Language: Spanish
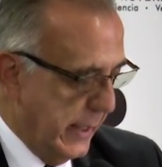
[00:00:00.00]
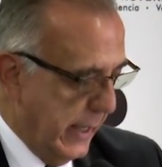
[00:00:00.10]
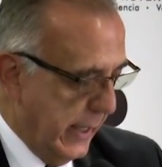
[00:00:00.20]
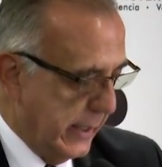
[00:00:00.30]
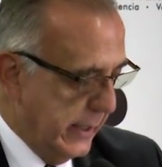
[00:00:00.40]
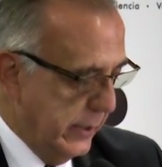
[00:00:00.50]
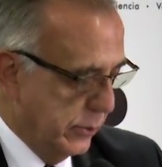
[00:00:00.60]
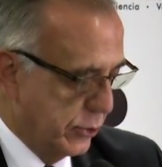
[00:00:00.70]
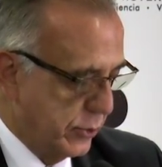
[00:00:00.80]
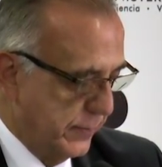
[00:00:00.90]

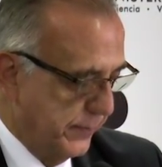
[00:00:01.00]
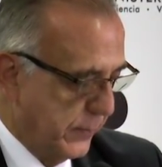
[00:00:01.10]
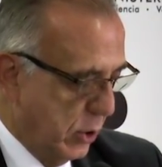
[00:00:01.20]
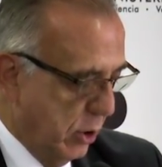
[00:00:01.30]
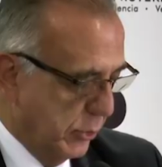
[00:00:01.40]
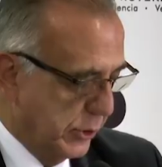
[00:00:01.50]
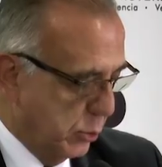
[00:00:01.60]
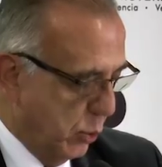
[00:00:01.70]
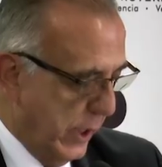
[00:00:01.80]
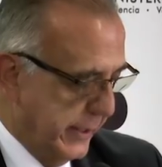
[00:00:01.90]
elegidos como
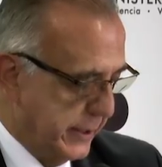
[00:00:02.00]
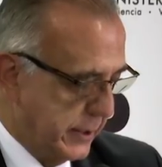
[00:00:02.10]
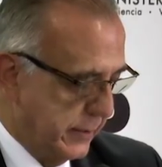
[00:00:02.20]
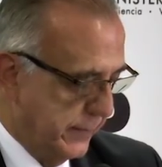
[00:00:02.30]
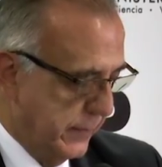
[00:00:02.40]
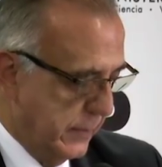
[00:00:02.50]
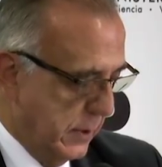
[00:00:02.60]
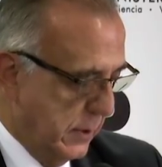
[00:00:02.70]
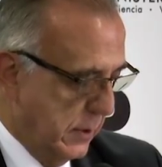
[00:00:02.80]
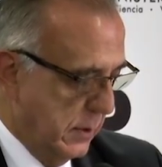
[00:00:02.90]
titulares
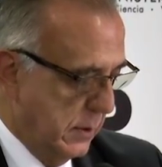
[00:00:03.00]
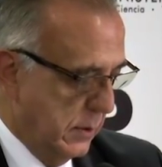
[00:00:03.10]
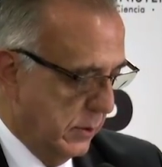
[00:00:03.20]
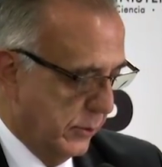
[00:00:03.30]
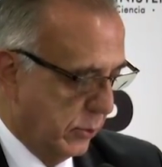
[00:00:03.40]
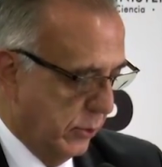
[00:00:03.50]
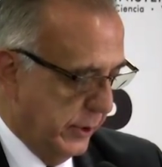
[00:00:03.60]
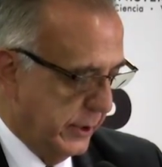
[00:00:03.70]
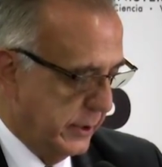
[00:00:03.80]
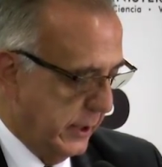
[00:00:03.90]
los
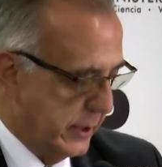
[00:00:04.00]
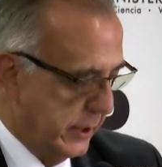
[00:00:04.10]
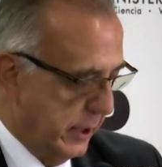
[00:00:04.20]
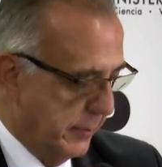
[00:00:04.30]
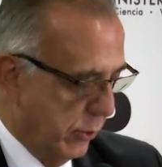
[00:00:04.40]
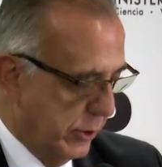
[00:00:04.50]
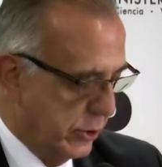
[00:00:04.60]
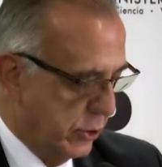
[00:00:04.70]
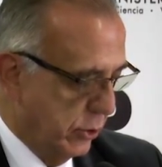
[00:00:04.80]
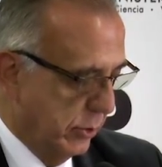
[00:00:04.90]
doctores Néstor
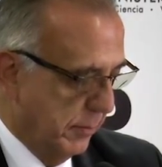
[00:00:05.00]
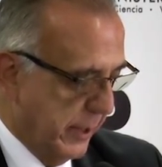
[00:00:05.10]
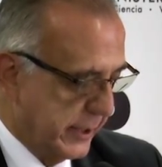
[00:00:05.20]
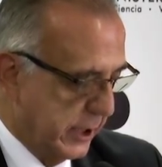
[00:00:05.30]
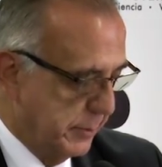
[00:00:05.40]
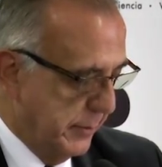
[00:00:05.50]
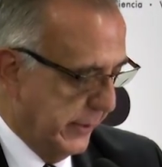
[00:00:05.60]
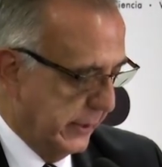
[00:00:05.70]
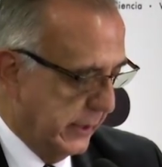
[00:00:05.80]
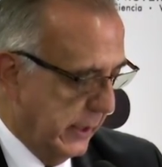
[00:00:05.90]
Mauricio Vázquez
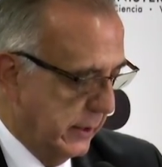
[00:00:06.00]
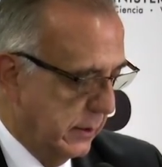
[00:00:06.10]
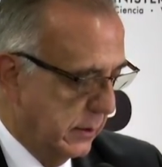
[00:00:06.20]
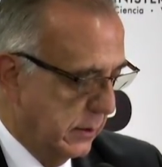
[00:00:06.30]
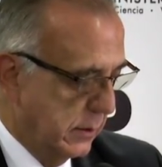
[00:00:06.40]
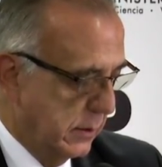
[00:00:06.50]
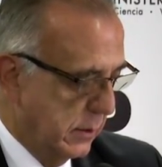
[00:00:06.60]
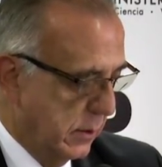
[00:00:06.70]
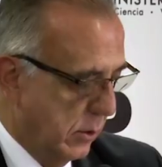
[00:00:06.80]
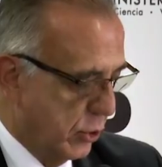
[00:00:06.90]
Pimentel,
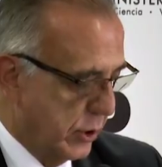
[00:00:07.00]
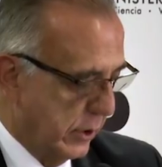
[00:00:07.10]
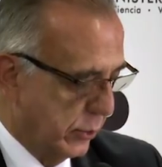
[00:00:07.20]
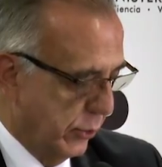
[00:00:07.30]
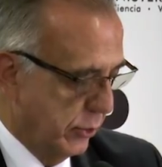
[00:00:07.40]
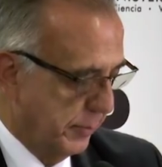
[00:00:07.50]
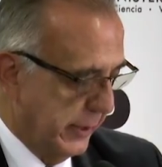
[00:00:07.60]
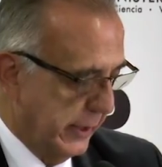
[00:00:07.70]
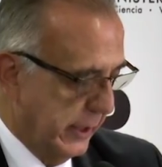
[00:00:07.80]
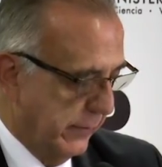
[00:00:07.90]
José Antonio
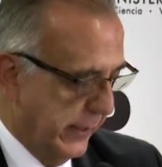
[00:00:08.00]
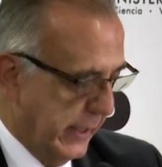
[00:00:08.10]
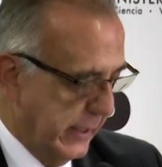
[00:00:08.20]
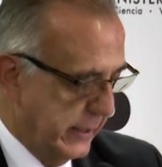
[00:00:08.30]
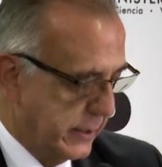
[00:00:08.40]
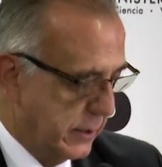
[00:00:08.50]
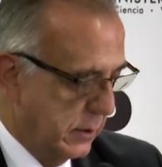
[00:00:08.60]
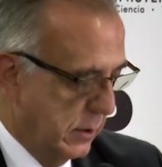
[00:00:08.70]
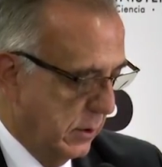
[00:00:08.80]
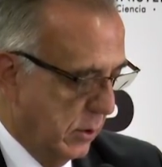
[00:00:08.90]
Pineda Varales,
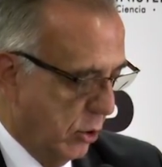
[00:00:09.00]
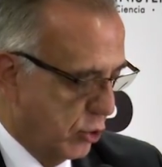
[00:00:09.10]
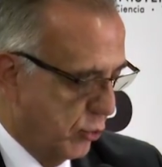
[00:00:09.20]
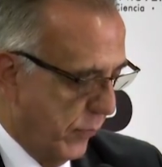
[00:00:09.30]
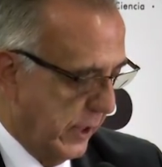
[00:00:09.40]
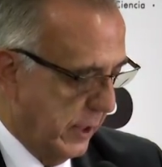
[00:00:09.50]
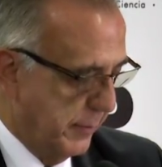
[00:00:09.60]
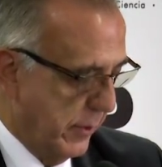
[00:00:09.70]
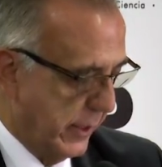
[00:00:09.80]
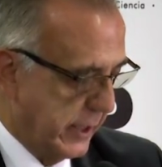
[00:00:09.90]
Josué
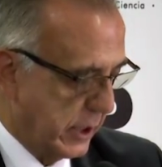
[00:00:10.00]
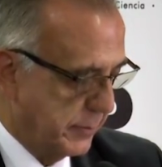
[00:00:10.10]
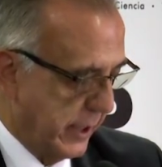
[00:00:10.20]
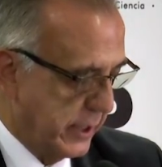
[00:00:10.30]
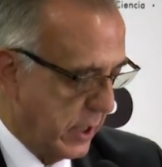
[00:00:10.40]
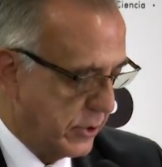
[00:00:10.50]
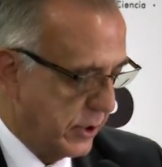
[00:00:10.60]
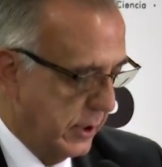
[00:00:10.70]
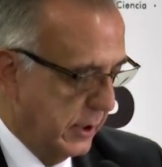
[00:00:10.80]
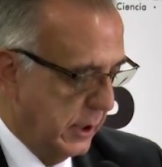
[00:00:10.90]
Felipe Baquias
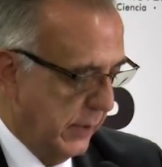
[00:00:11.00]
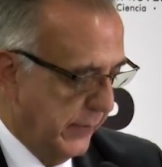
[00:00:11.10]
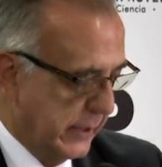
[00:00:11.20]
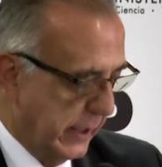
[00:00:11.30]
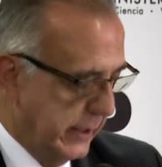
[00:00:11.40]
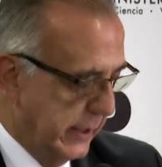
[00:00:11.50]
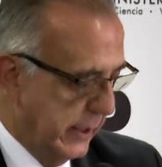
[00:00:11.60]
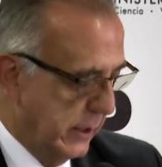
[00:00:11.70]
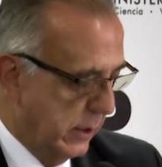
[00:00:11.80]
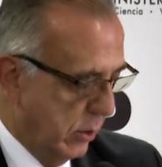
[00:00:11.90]
Baquias y
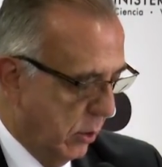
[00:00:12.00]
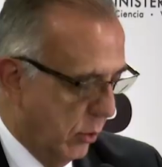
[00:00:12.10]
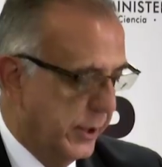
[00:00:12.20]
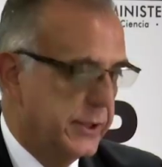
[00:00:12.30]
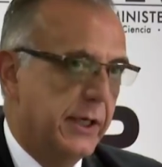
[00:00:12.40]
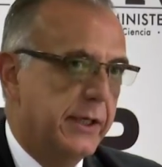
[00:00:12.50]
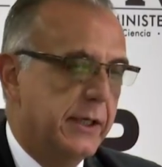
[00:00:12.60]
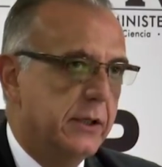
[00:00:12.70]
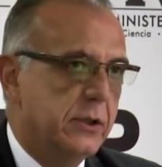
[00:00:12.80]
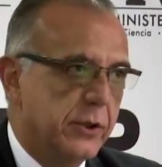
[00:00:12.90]
Vitalina
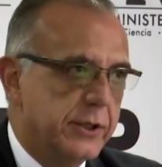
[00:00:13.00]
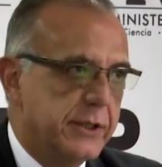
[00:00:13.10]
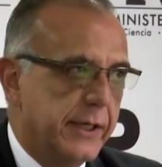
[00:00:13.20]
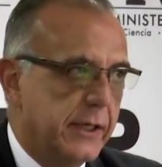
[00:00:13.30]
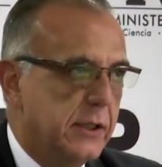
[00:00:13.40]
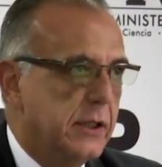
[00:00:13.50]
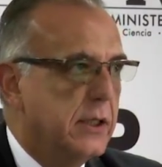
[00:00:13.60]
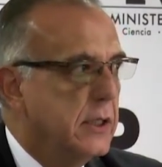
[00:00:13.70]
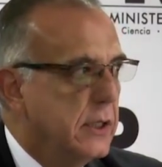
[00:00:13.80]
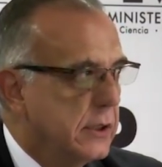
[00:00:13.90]
Orellana y Orellana,
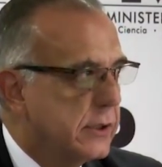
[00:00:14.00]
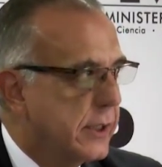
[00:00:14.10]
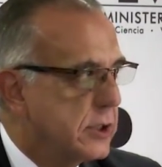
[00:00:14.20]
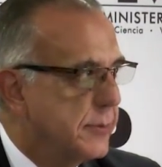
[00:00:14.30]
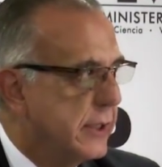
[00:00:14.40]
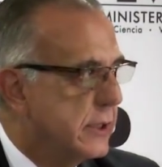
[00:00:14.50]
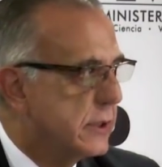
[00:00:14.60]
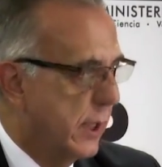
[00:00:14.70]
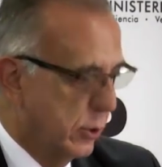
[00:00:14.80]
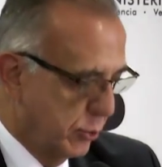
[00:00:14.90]
y tres
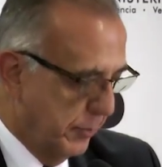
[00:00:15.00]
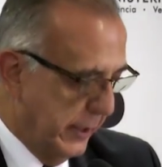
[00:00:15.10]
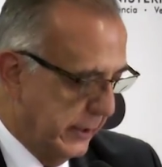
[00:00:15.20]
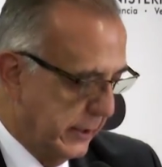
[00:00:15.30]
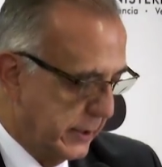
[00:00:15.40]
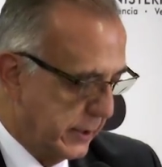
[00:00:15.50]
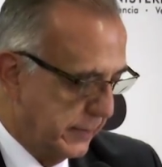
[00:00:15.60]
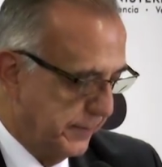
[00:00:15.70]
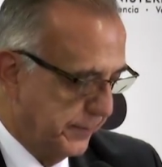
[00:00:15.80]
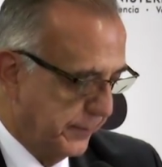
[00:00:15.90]
magistrados suplentes,